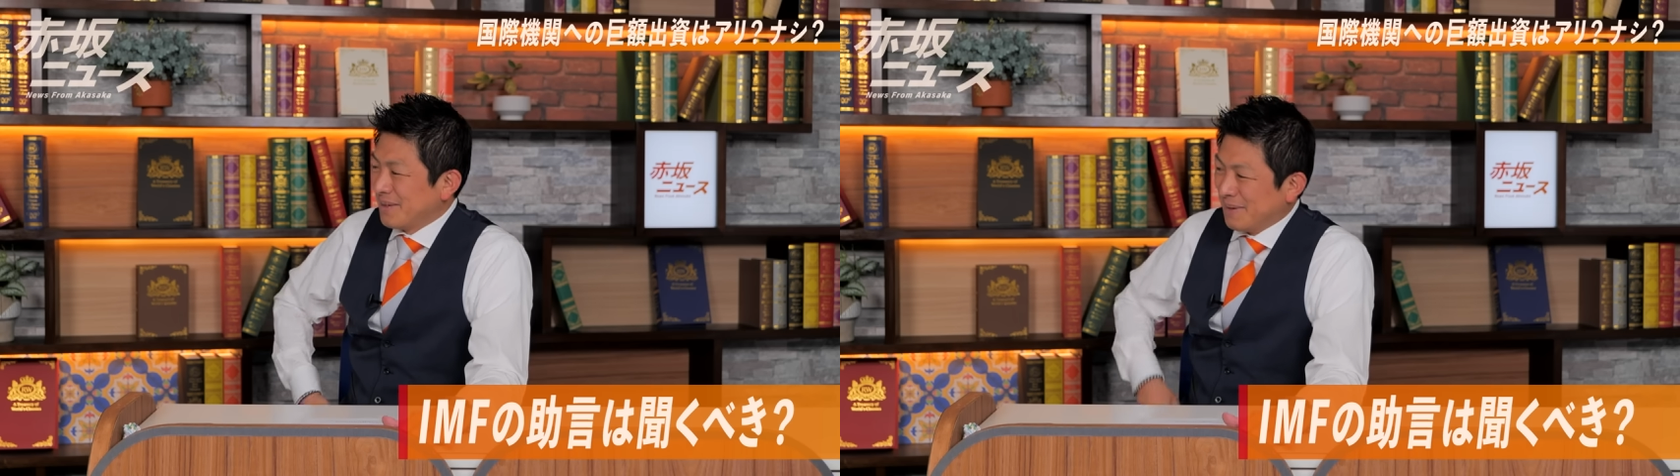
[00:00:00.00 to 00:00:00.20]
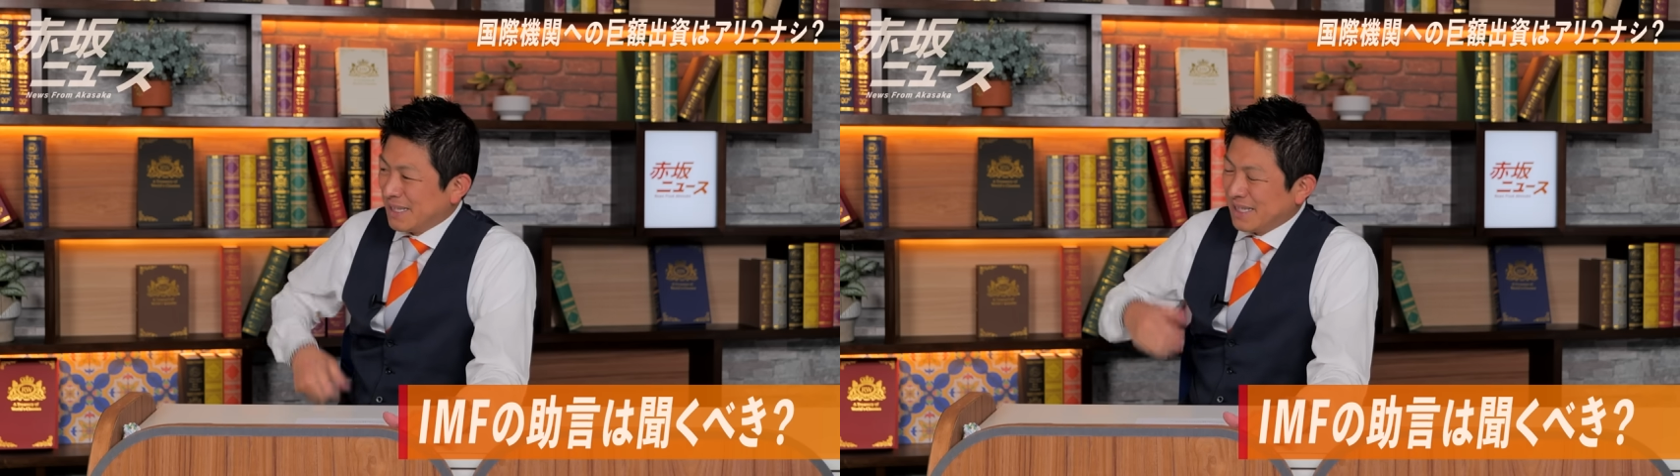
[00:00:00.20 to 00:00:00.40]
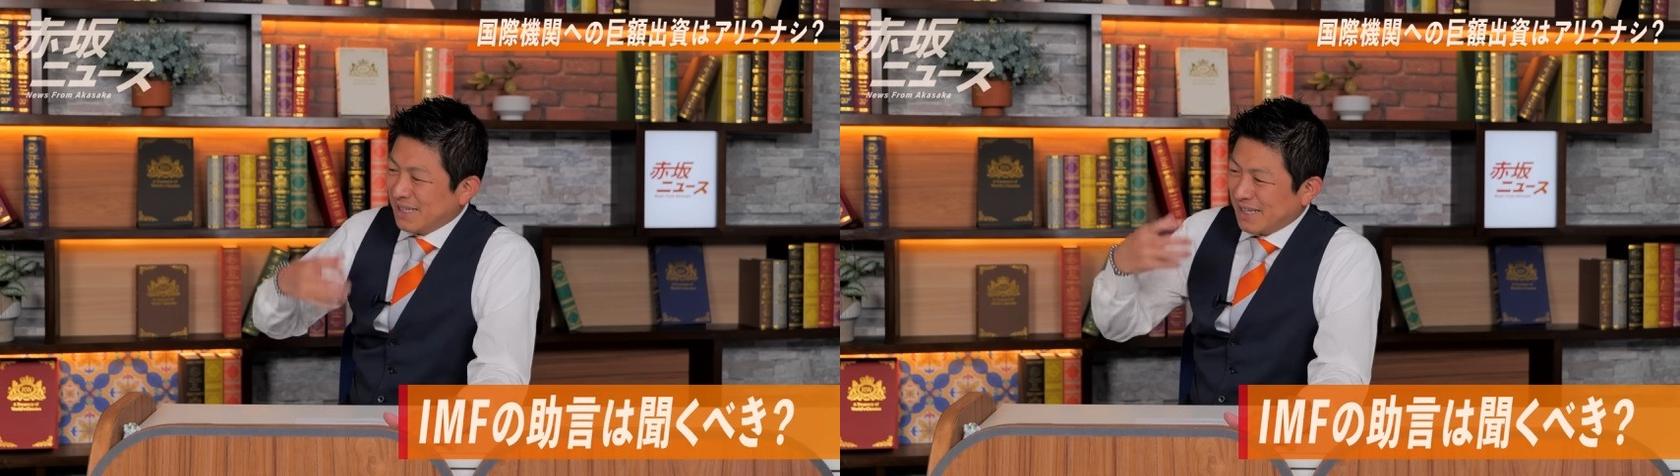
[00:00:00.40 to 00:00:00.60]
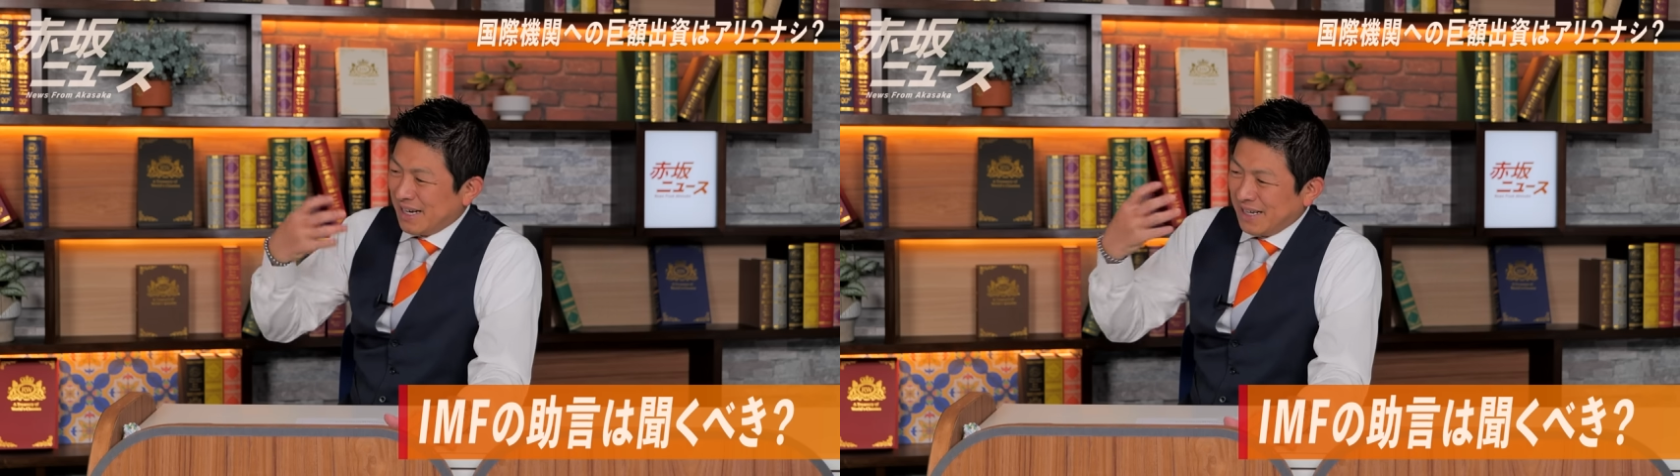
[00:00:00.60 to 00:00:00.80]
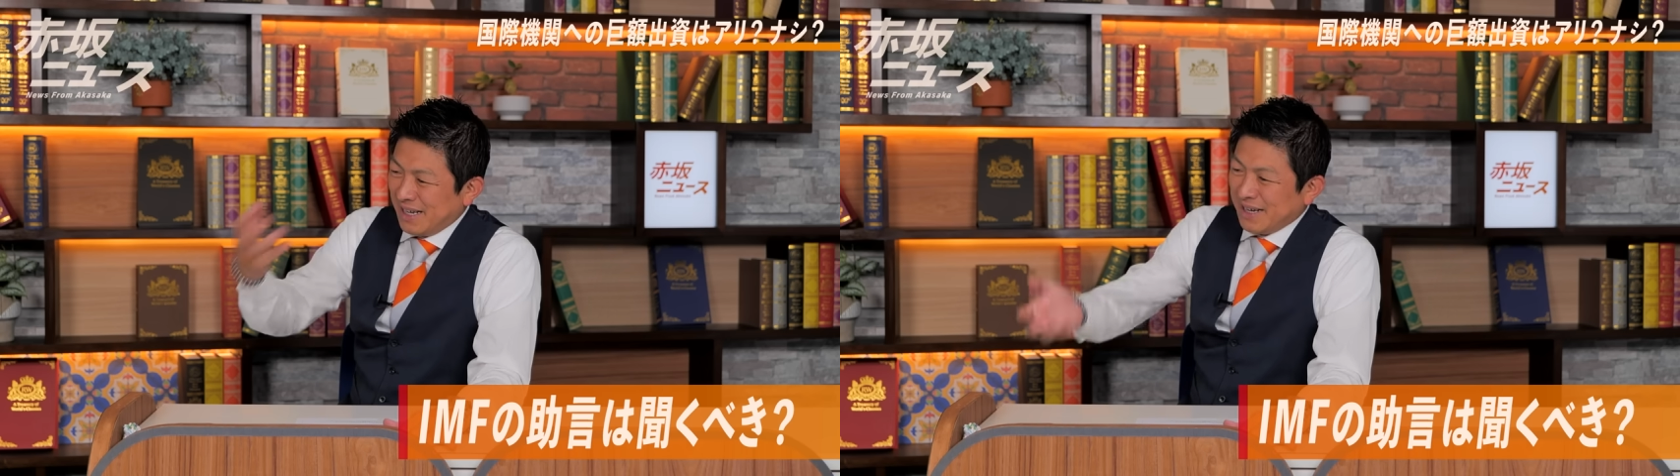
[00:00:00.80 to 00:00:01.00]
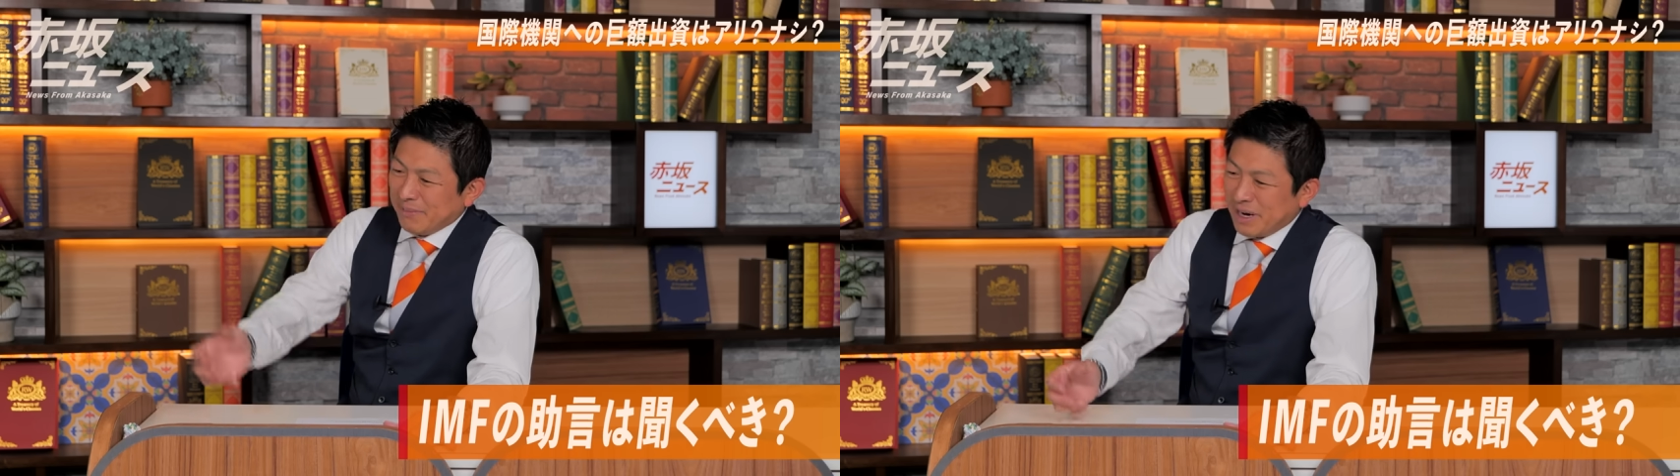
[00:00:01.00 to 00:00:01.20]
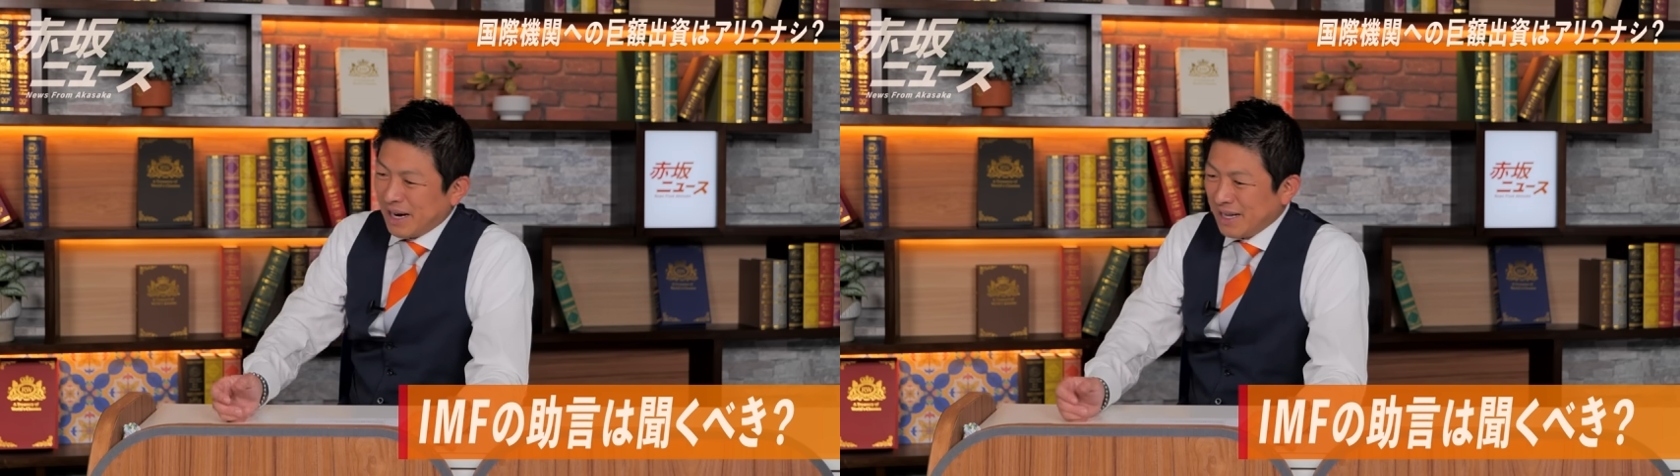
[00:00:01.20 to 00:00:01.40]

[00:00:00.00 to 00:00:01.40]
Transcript: まあ、さらに、まあ、